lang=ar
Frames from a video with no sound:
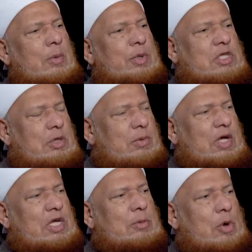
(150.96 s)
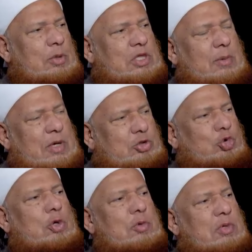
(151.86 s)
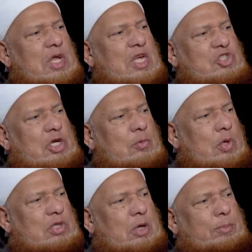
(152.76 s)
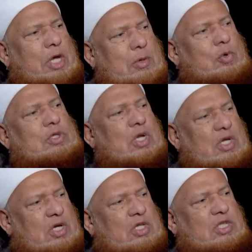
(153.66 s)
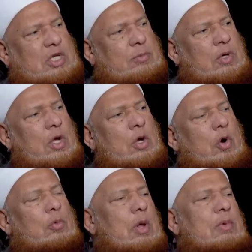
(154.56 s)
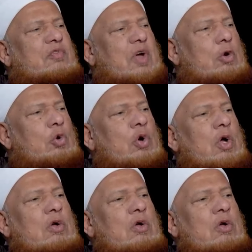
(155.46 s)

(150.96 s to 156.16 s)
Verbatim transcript: باتباعهم وبالتمسك بمنهاجهم وضربهم وطريقتهم نعم. هم لم يفعلوا